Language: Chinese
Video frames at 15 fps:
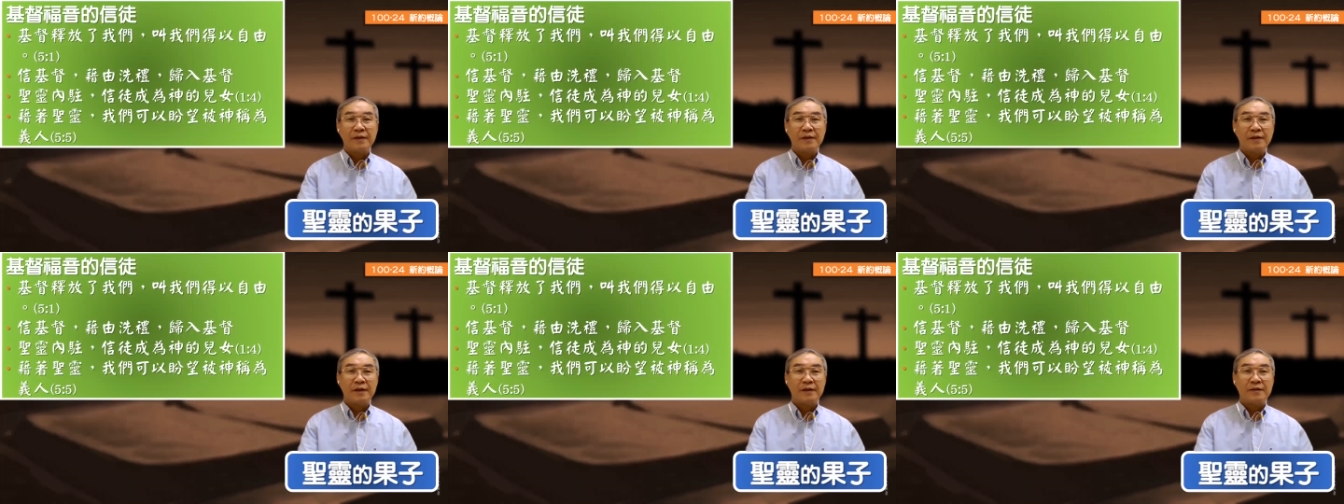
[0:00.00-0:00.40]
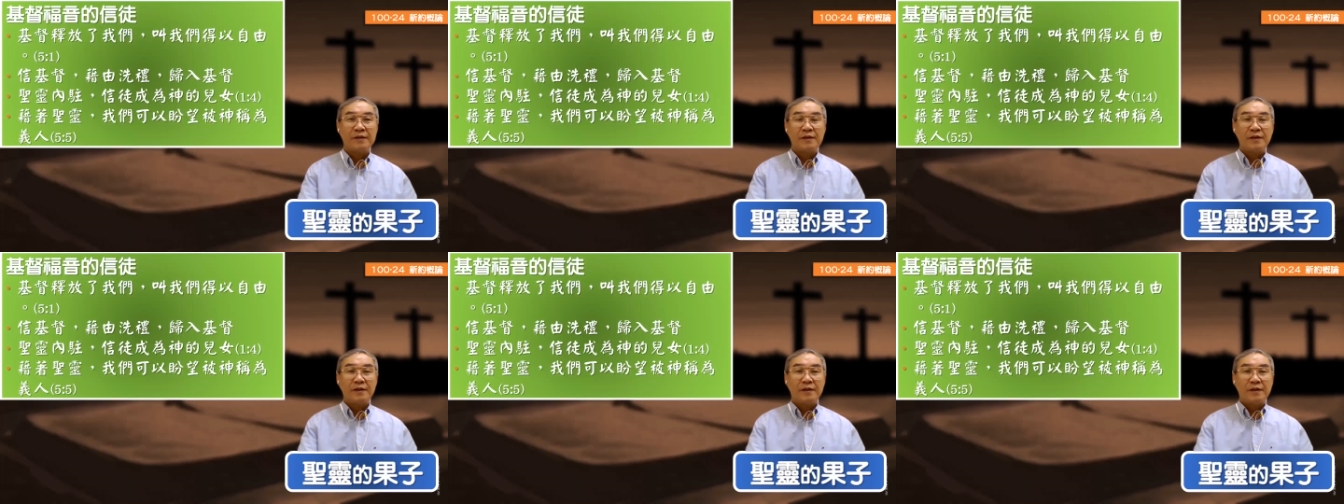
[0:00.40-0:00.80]
那
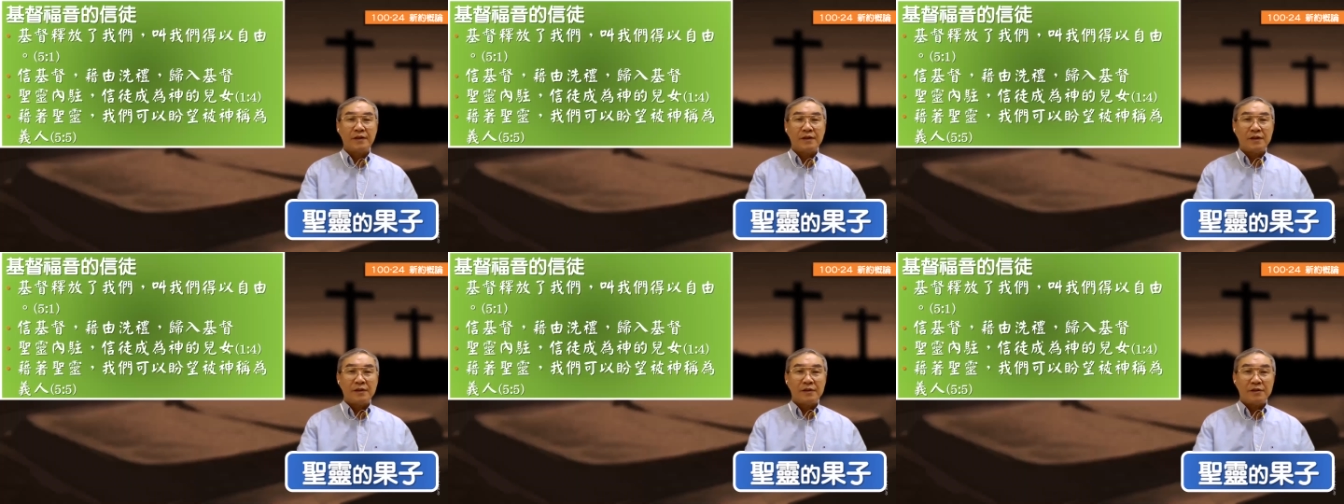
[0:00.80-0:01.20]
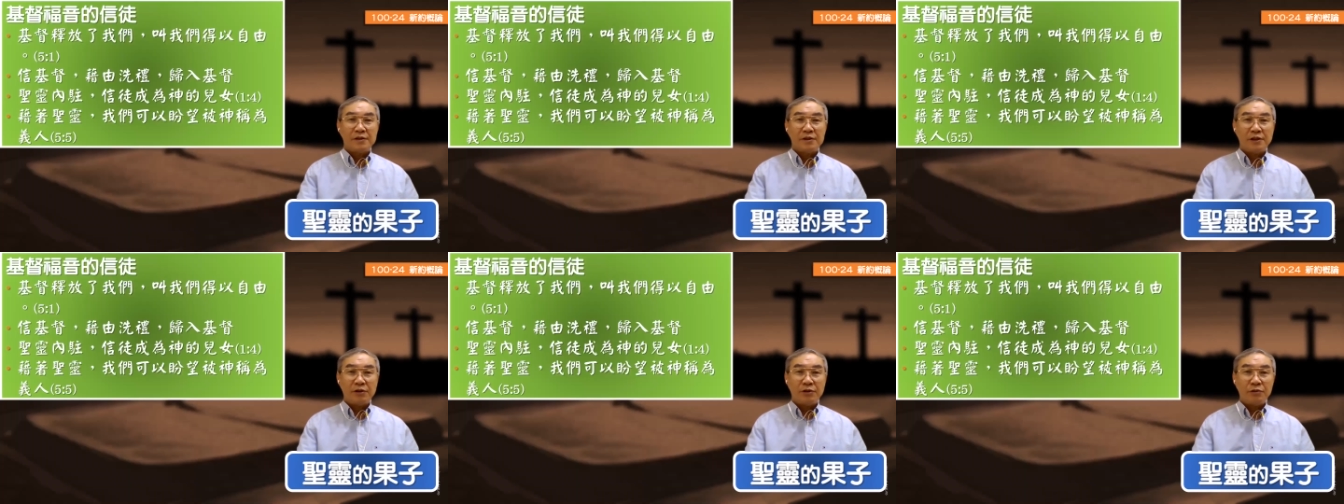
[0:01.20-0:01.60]

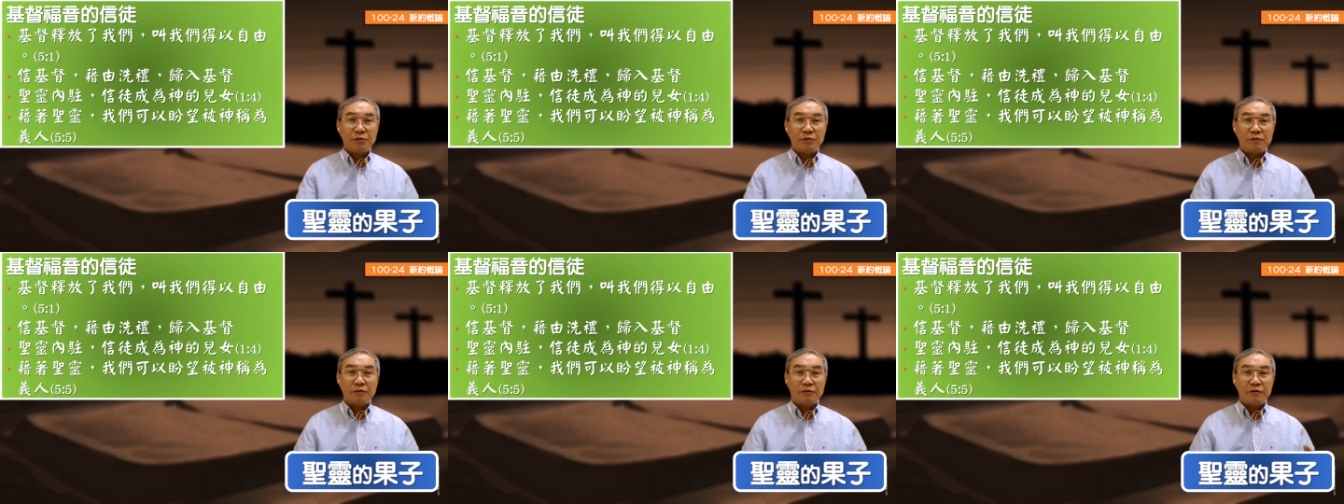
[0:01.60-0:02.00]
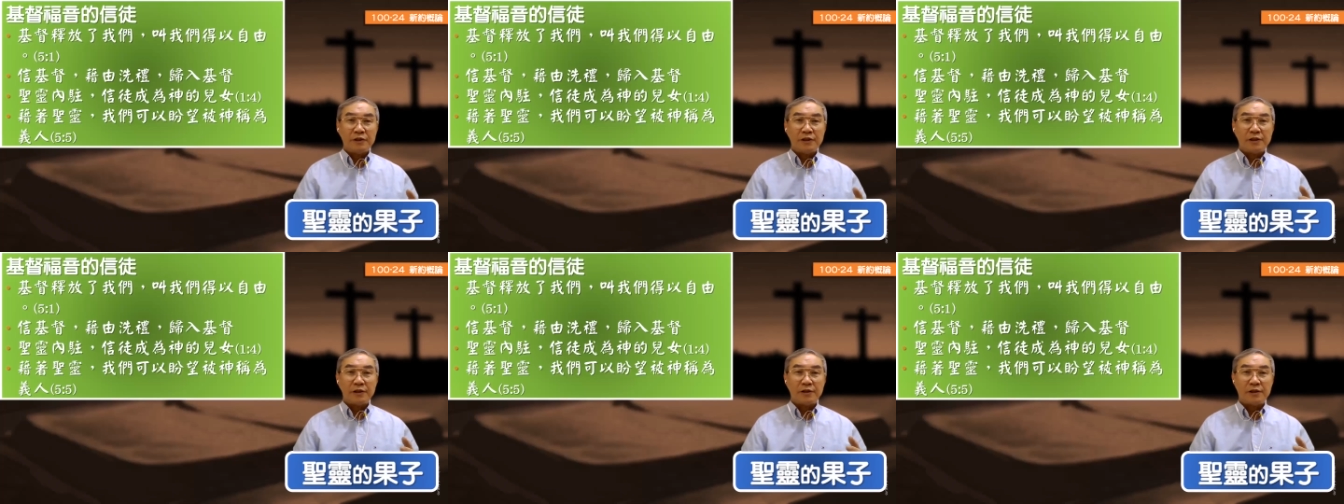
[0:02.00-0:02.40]
基督徒福
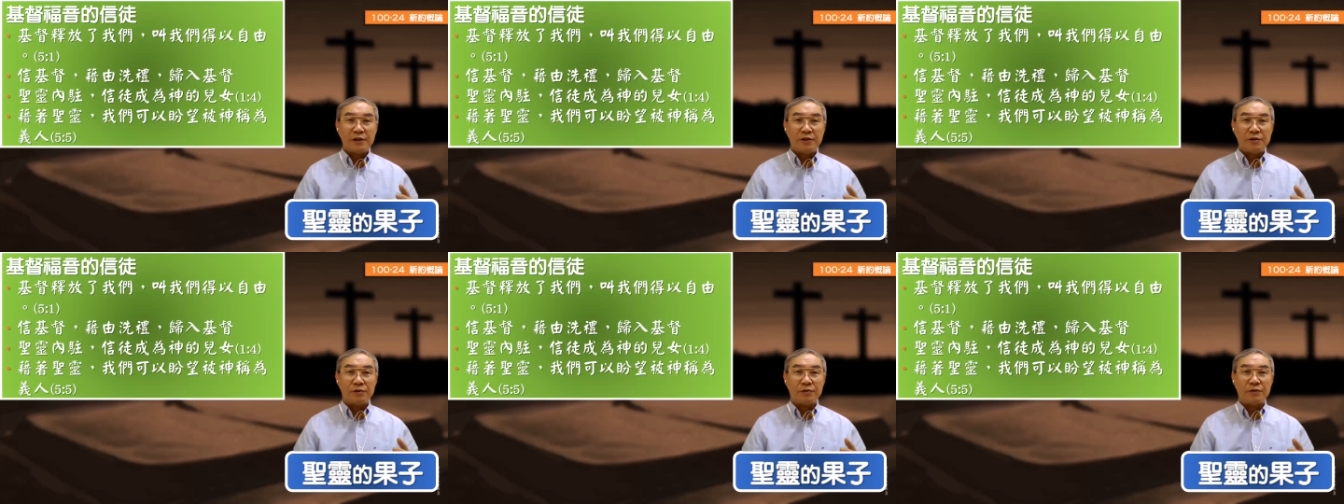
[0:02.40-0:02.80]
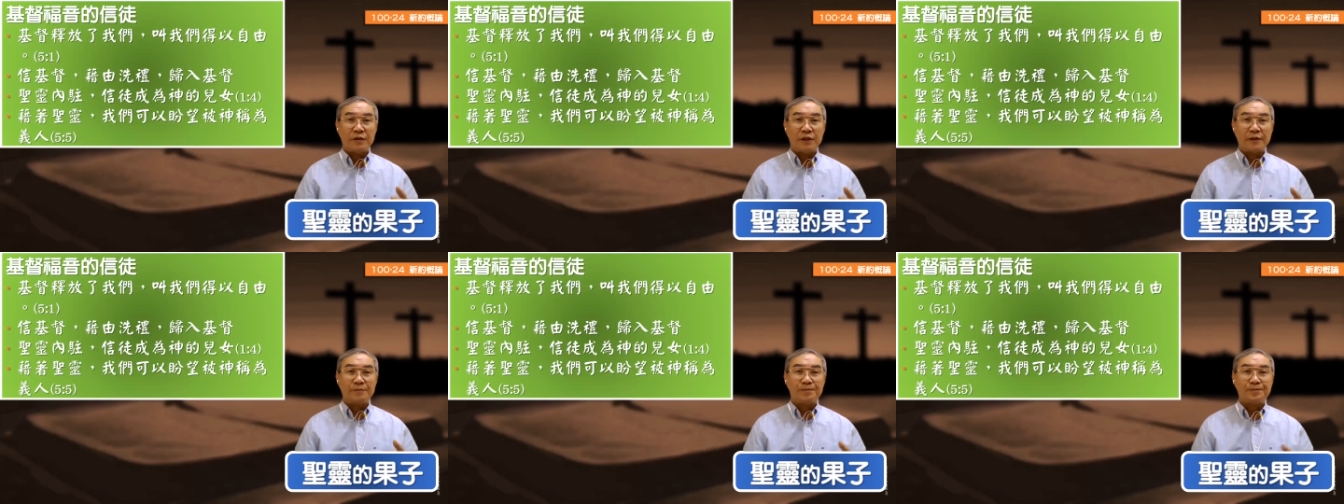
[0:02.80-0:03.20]
音的信徒
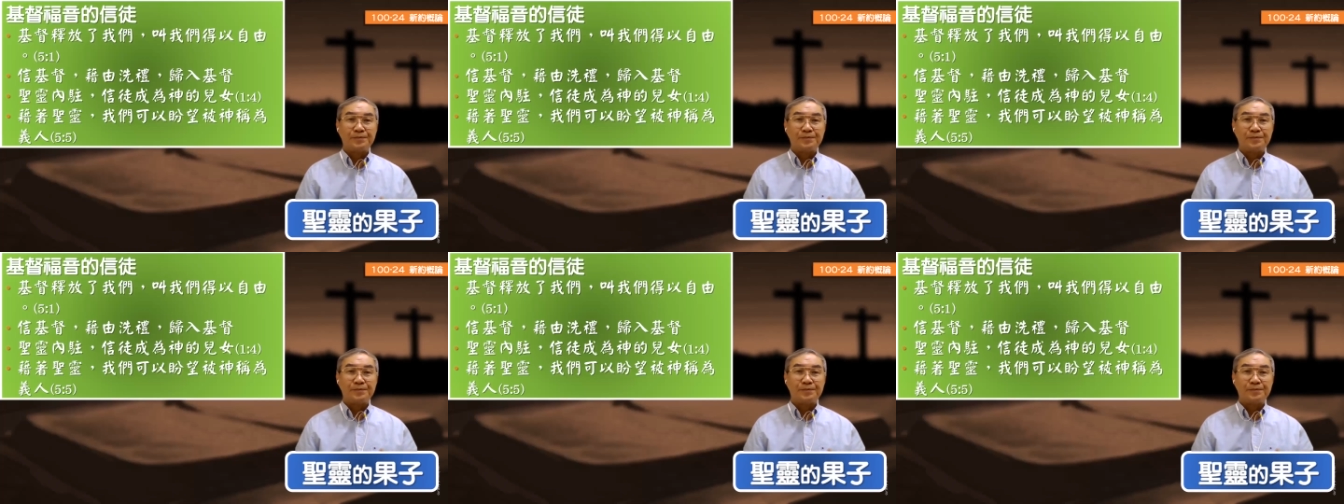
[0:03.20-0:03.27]
啊，